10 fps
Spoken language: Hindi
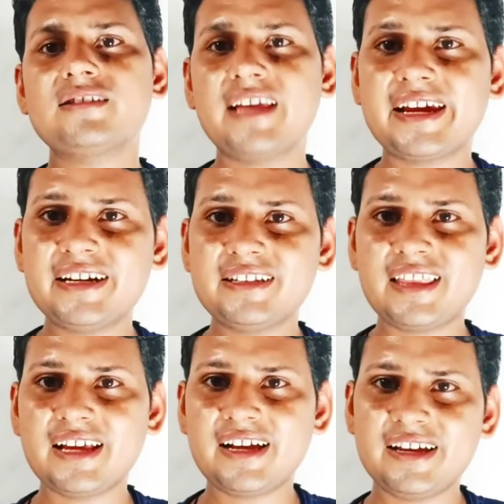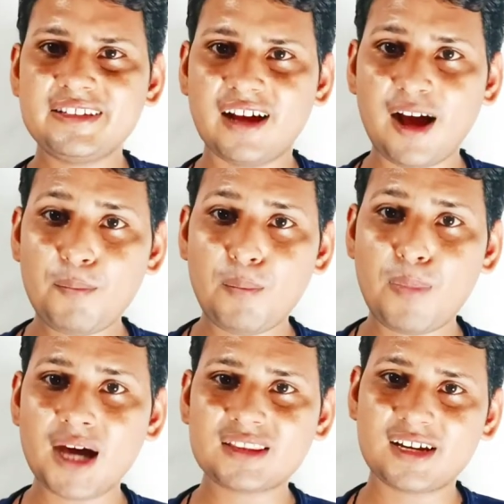सेकंड थिंग गाइज अब
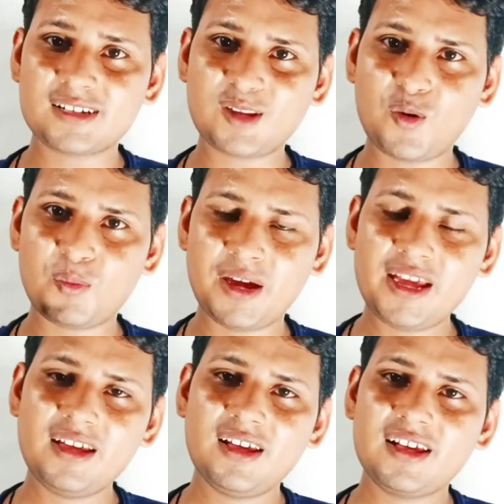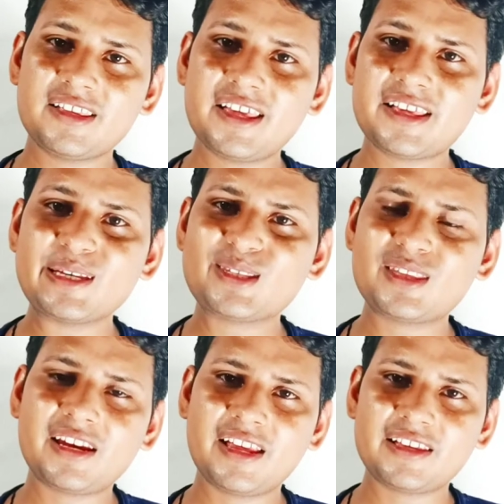बात करता हूँ मैं कि किस
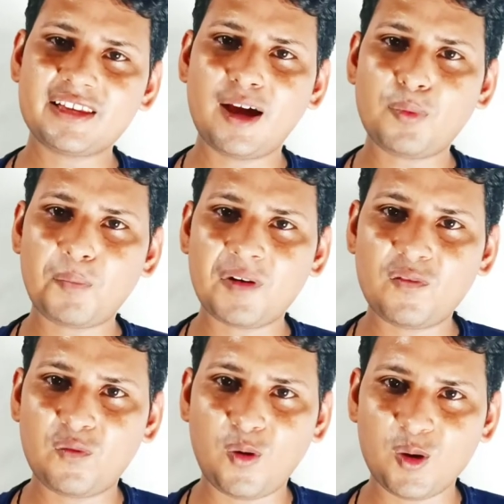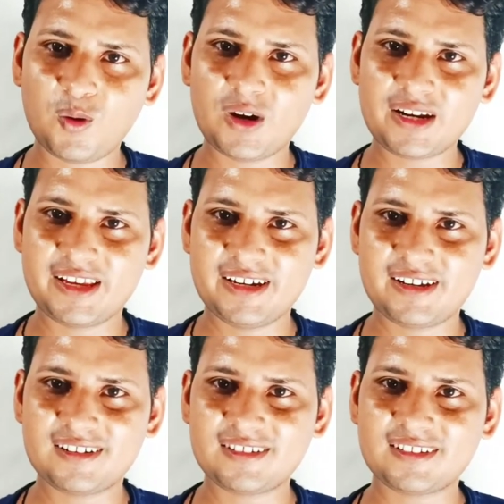तरीके से आप अपने फॉलोवर गेन
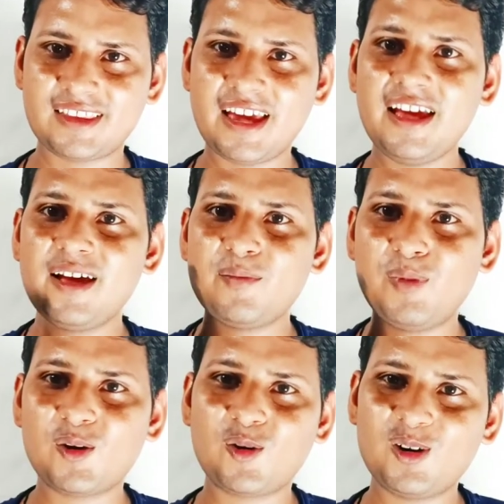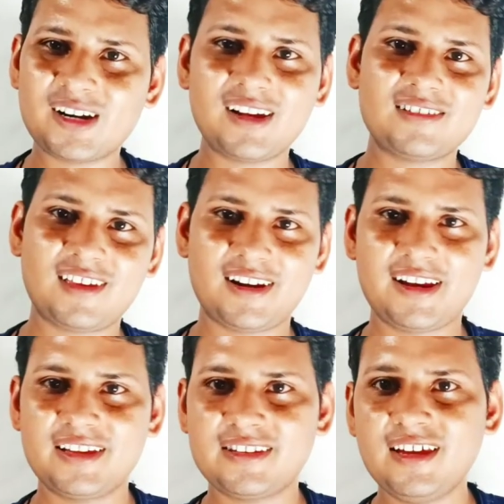कर सकते हैं बिल्कुल रियल
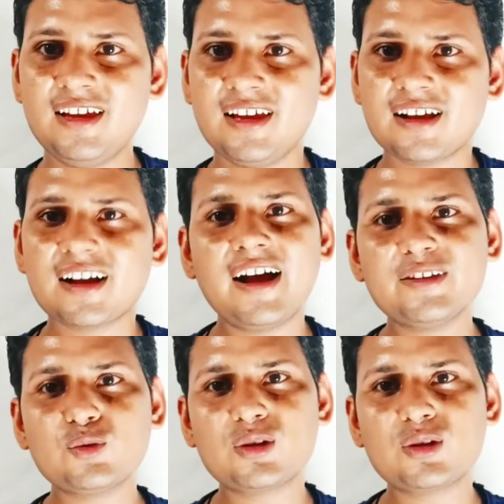तरीके से गाइज